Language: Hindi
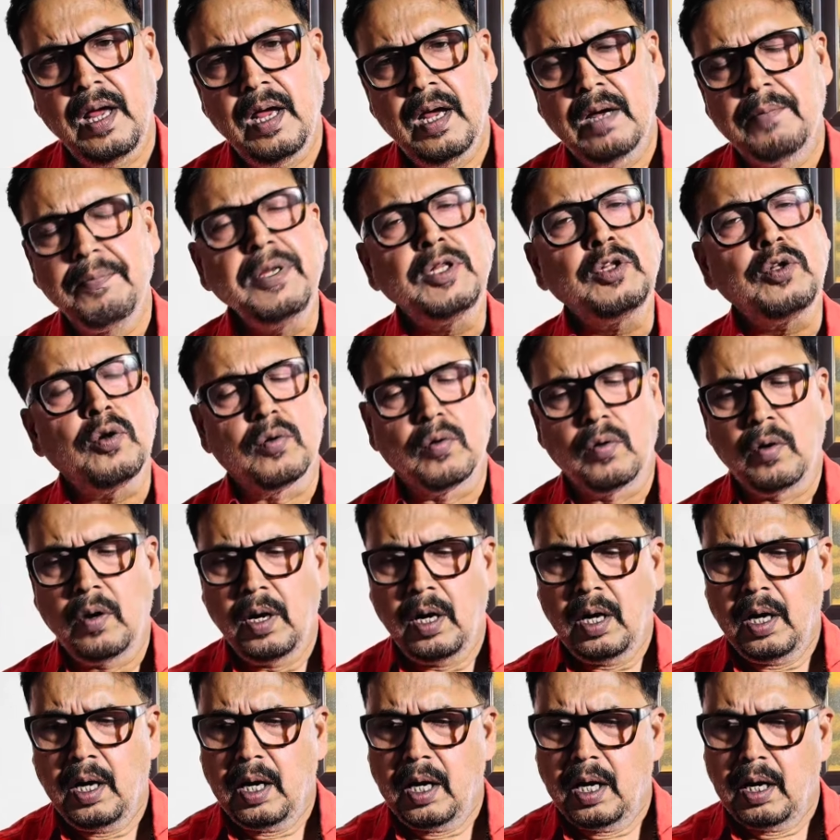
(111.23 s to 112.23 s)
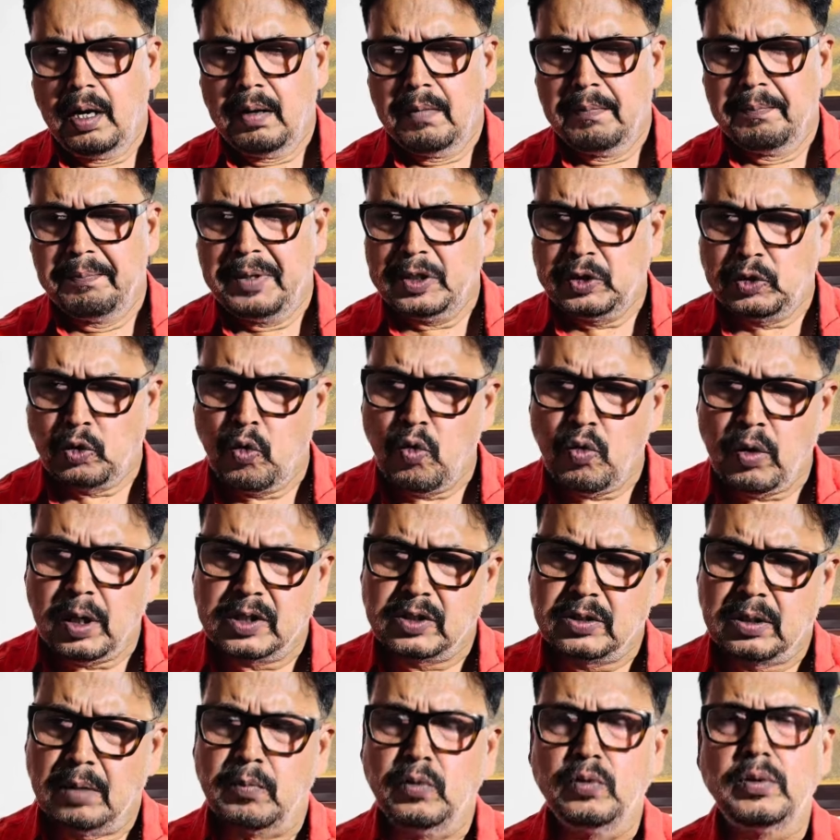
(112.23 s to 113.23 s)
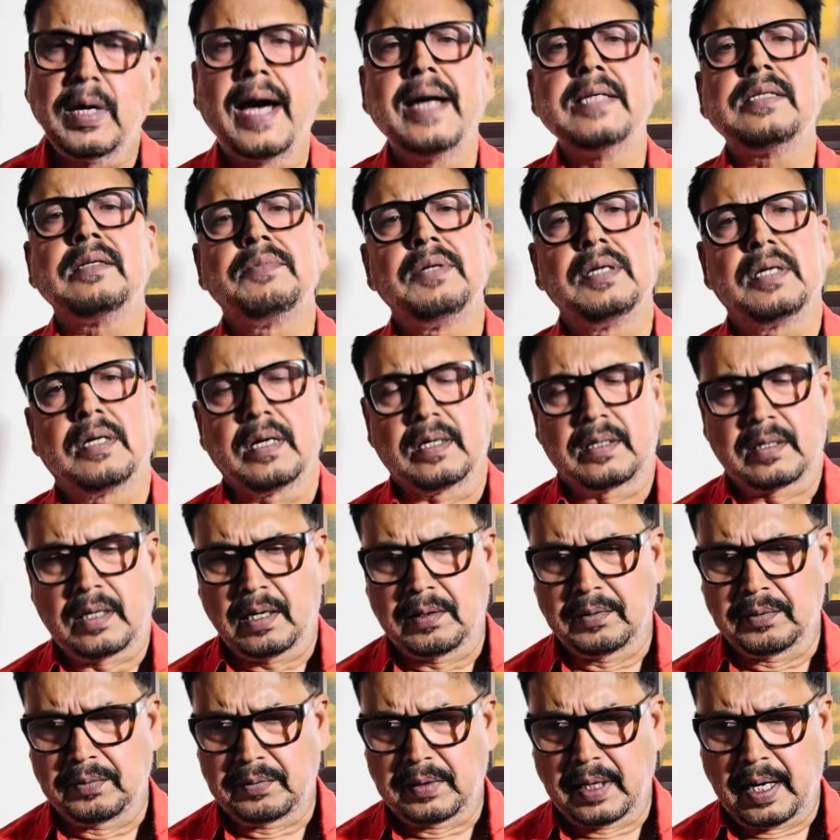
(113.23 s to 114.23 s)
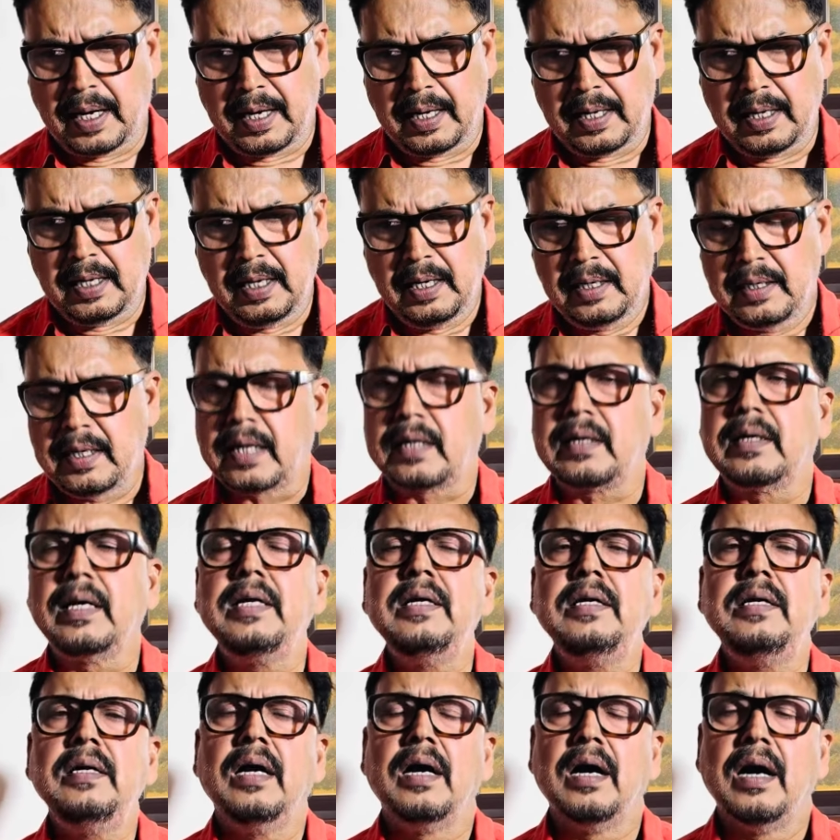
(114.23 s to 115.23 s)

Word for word: मित्रों मित्रों का समुदाय जब इकट्ठा होता है या कई